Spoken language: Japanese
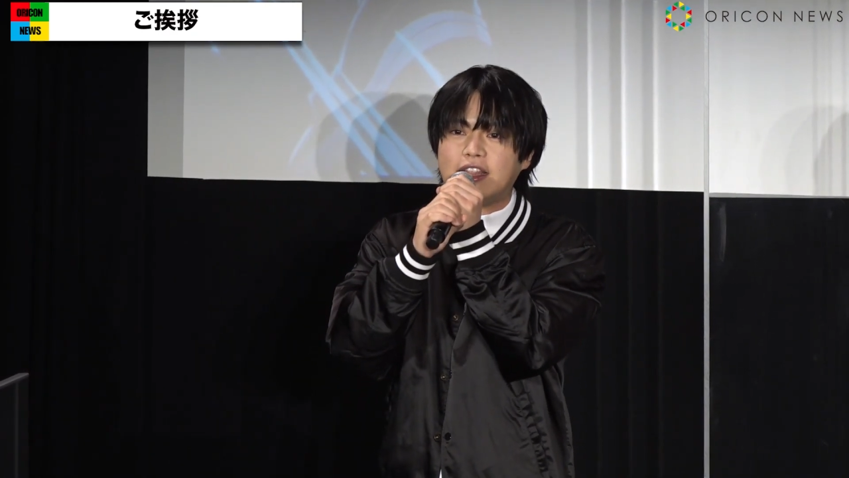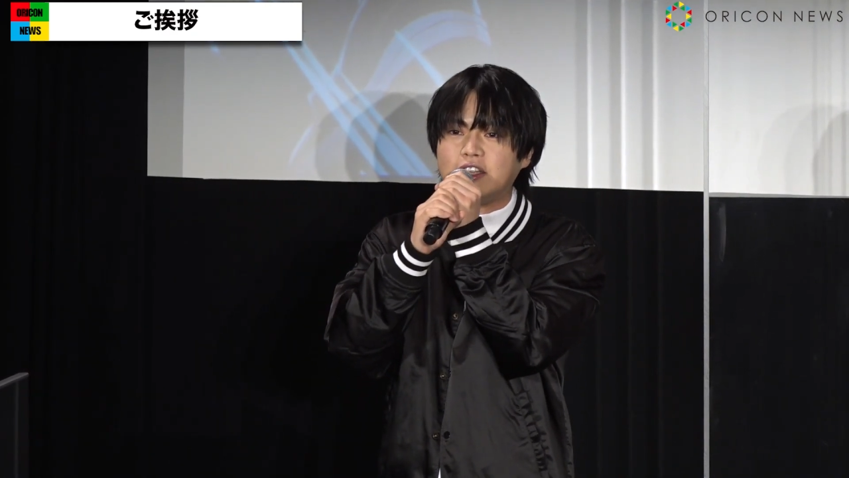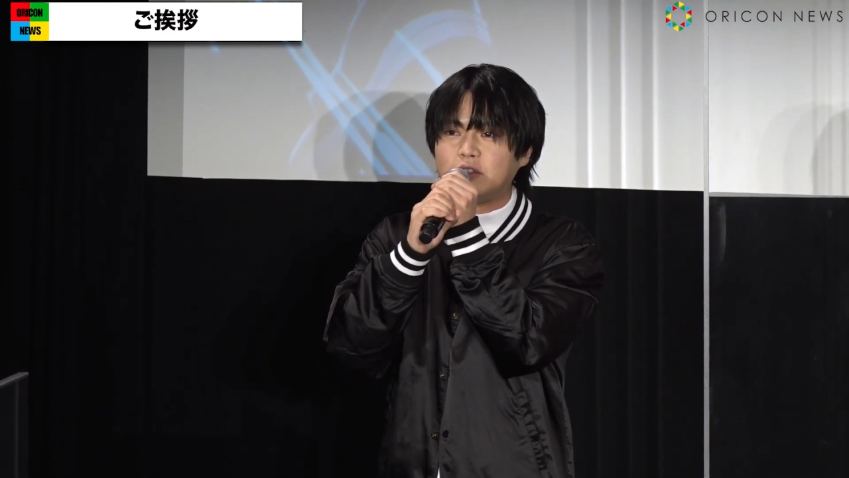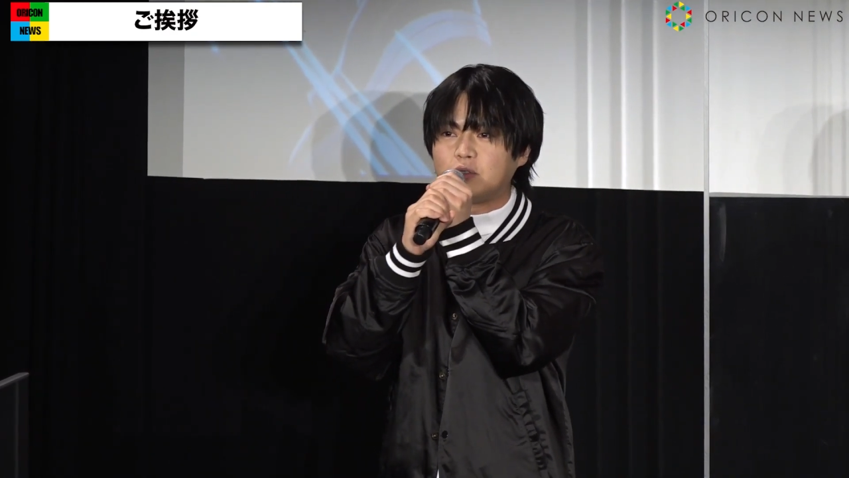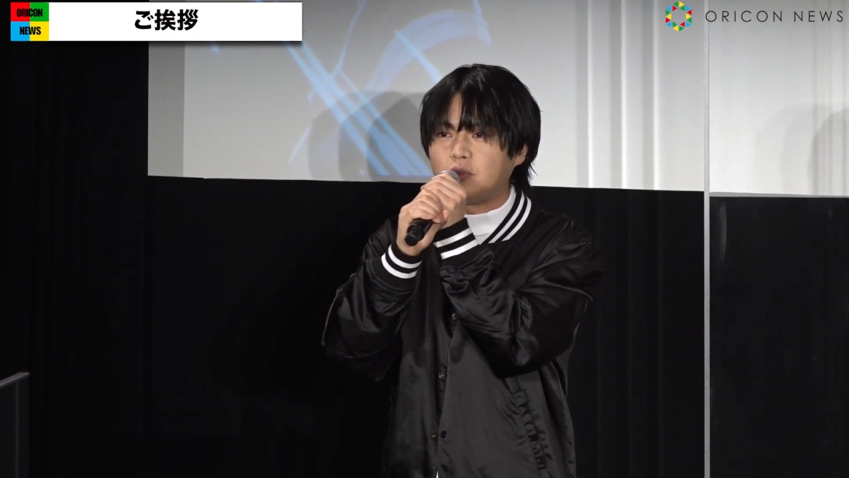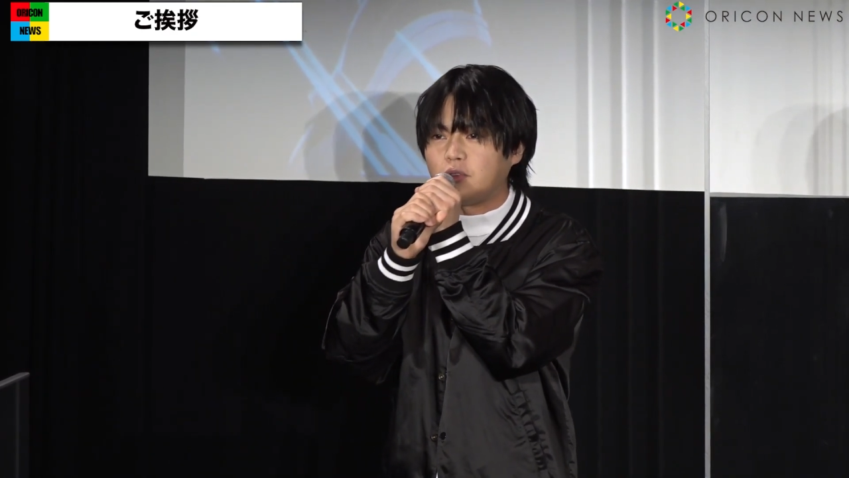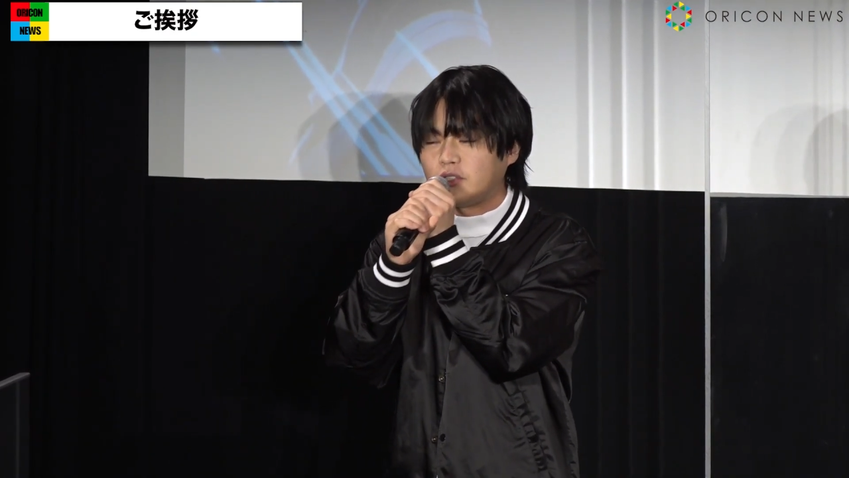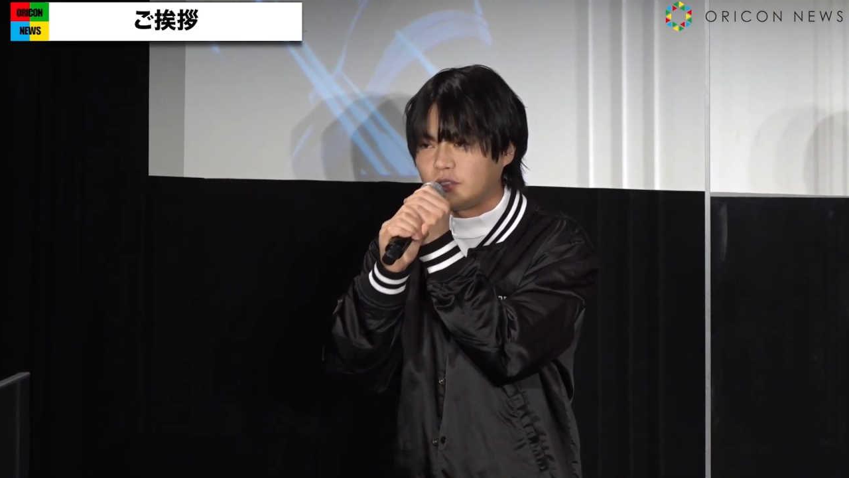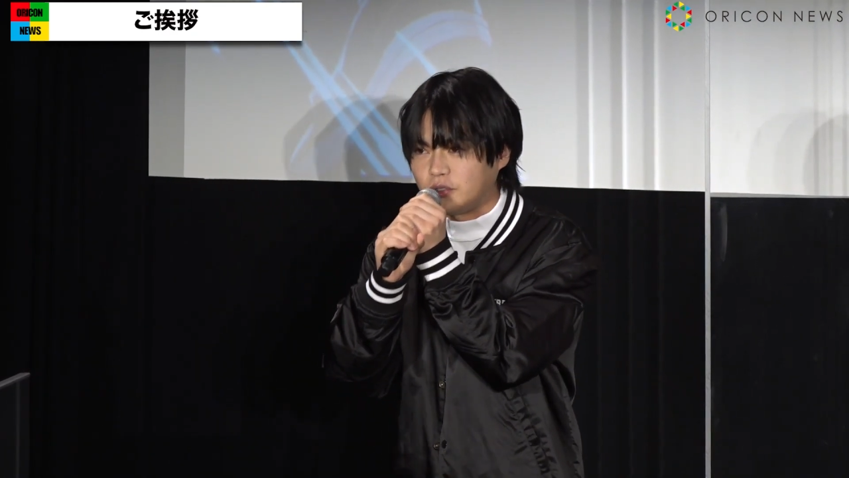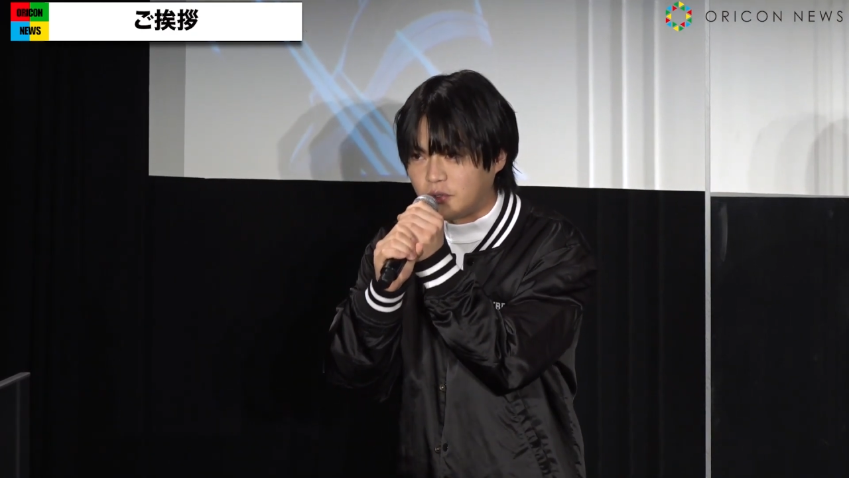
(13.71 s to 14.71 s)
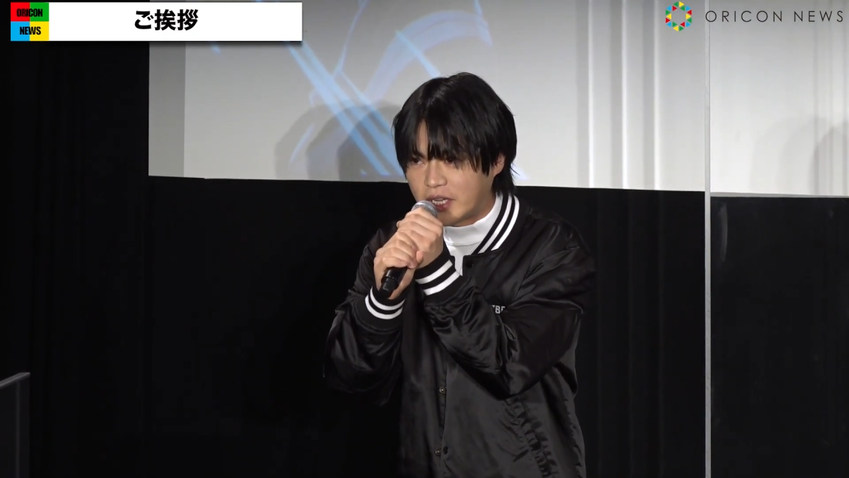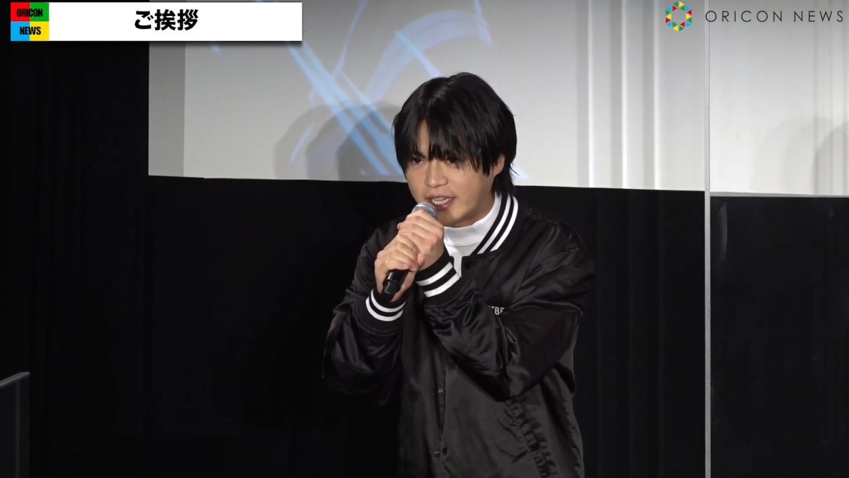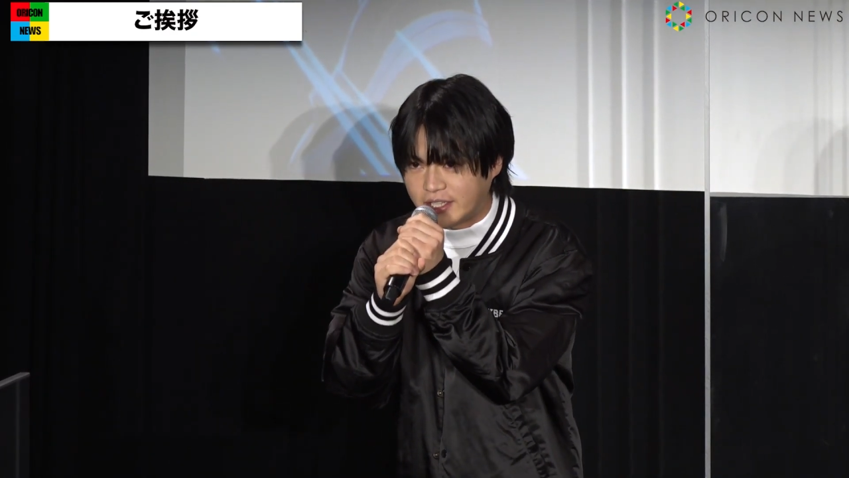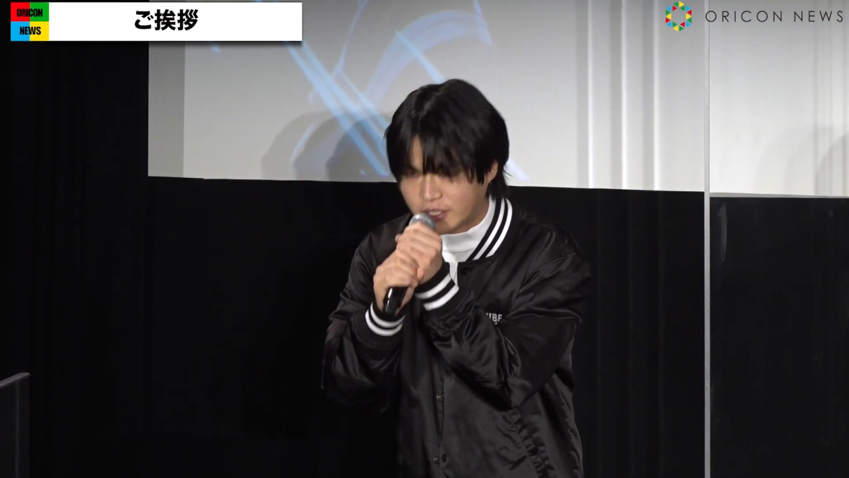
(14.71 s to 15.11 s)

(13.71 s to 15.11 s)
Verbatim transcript: えー、何卒よろしくお願いい